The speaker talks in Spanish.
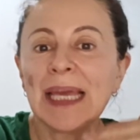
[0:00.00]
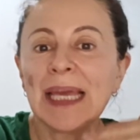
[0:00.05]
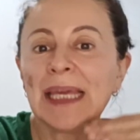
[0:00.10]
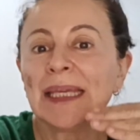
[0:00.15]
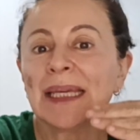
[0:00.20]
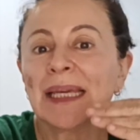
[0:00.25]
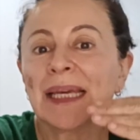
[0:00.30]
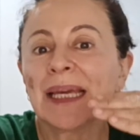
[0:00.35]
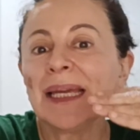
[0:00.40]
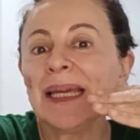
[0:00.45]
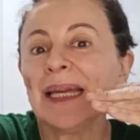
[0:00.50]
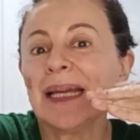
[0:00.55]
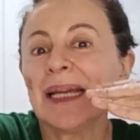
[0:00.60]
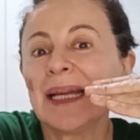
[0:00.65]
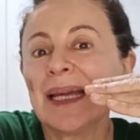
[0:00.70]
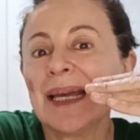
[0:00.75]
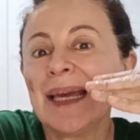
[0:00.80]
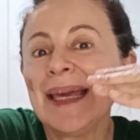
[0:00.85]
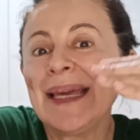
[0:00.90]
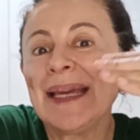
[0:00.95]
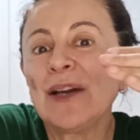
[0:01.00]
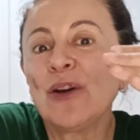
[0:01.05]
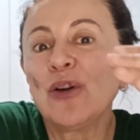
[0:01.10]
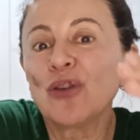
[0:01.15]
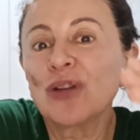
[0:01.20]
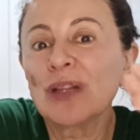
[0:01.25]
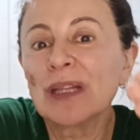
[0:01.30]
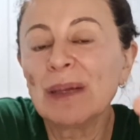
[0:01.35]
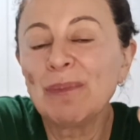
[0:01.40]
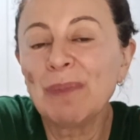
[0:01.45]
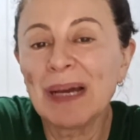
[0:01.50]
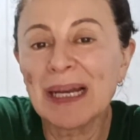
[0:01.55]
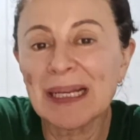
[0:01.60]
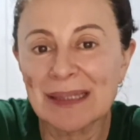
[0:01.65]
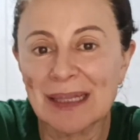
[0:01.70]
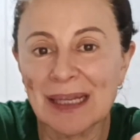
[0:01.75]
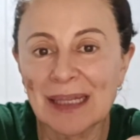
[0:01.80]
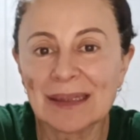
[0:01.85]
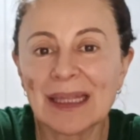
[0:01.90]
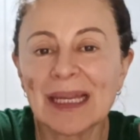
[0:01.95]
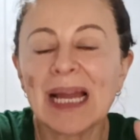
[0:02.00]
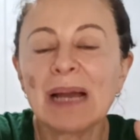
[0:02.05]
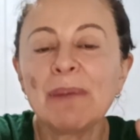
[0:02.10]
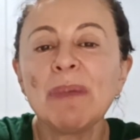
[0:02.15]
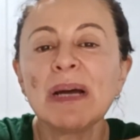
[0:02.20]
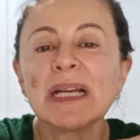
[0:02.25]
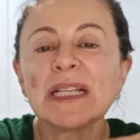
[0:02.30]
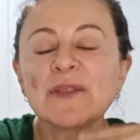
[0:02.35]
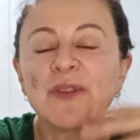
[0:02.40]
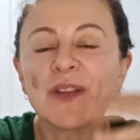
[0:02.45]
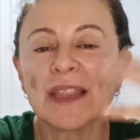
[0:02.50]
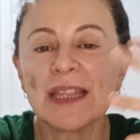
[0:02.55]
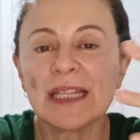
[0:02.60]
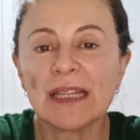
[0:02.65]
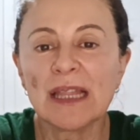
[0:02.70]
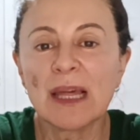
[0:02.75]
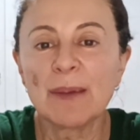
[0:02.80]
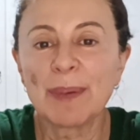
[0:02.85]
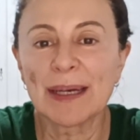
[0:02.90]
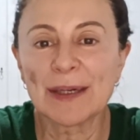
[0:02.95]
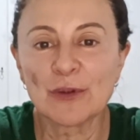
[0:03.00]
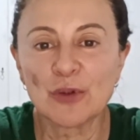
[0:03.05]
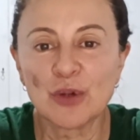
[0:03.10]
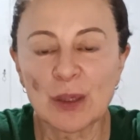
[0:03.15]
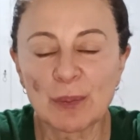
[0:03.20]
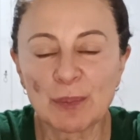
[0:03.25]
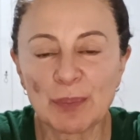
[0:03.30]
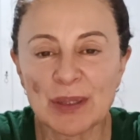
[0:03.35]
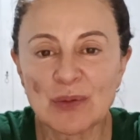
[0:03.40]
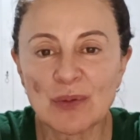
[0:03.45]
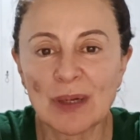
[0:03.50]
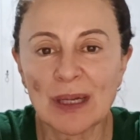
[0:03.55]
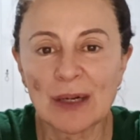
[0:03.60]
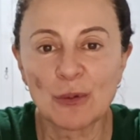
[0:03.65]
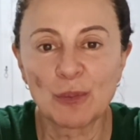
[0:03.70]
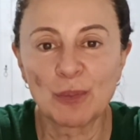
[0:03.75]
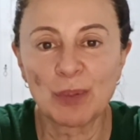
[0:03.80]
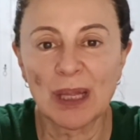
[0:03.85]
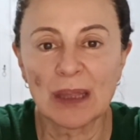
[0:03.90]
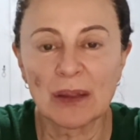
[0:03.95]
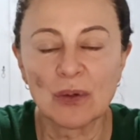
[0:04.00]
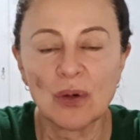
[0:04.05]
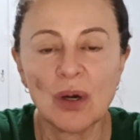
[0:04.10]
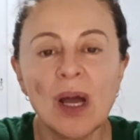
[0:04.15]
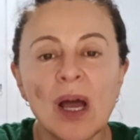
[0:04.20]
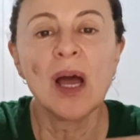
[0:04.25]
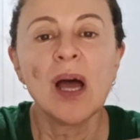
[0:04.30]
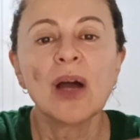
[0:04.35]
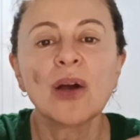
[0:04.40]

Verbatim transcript: y que engorde más, que tenga más facilidad para coger peso a largo plazo.